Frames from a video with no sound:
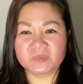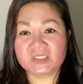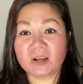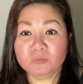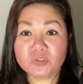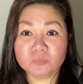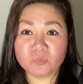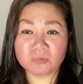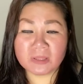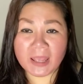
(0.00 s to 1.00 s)
sống chung
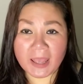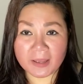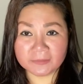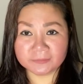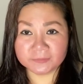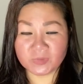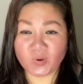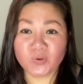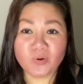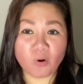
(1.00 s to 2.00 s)
một nhà
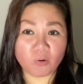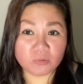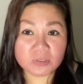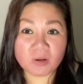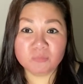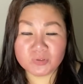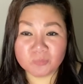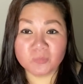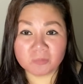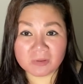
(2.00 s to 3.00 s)
nỗi khổ sống
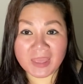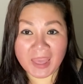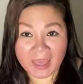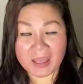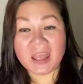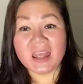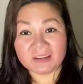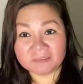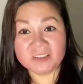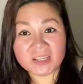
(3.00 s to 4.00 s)
chung một nhà
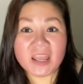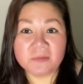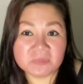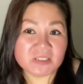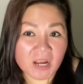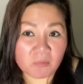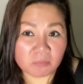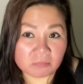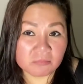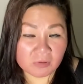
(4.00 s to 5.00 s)
với em
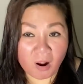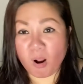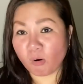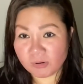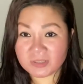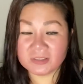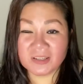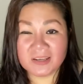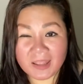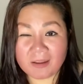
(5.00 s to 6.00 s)
chồng khổ như
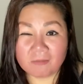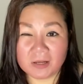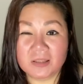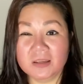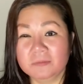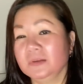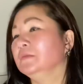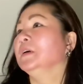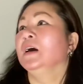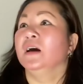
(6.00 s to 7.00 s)
thế nào cả nhà biết
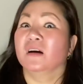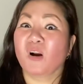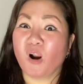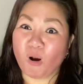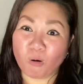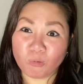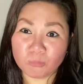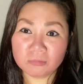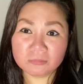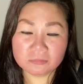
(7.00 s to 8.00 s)

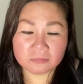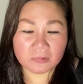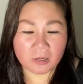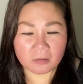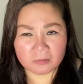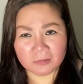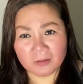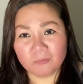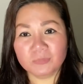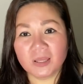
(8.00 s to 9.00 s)
khổ trời
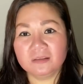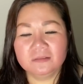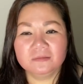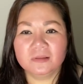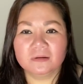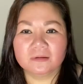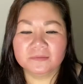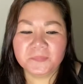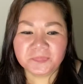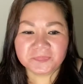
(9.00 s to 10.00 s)
không thể tưởng
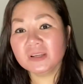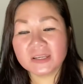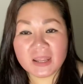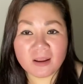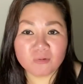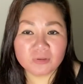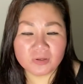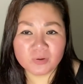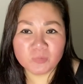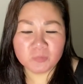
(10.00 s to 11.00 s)
tượng đi đâu
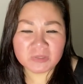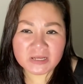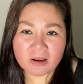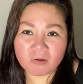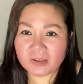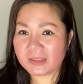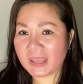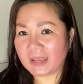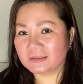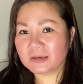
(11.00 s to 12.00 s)
thì cũng không đi đâu ở
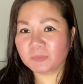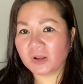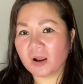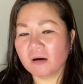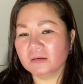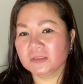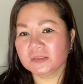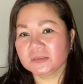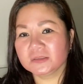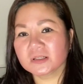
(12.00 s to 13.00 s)
nhà chăm con
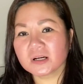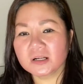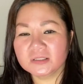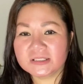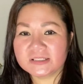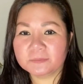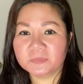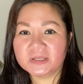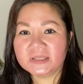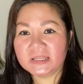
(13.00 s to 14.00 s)
rồi cho con lên xe
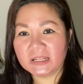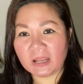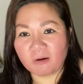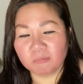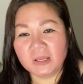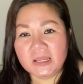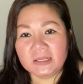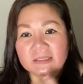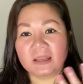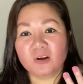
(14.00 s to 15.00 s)
buýt đi học
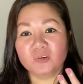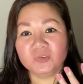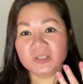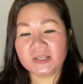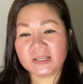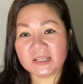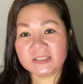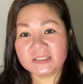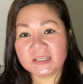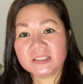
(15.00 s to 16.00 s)
tại con có thể là
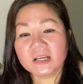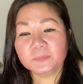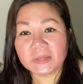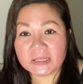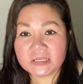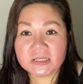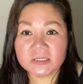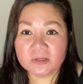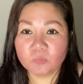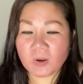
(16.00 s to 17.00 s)
lấy giấy tờ mỹ cho
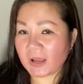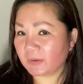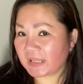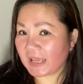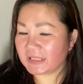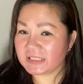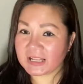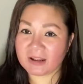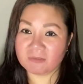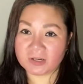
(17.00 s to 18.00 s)
nên qua một tháng
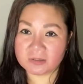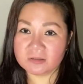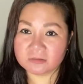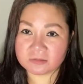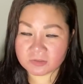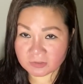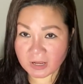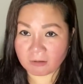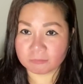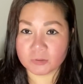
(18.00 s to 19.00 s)
sau là nó được du
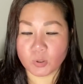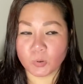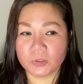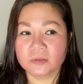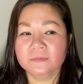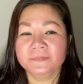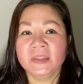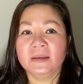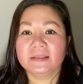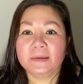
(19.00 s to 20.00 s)
học rồi
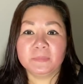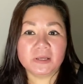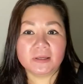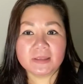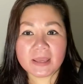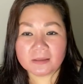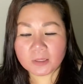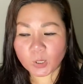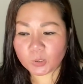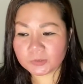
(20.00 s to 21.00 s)
thì mình ở nhà
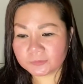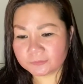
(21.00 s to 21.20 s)
thôi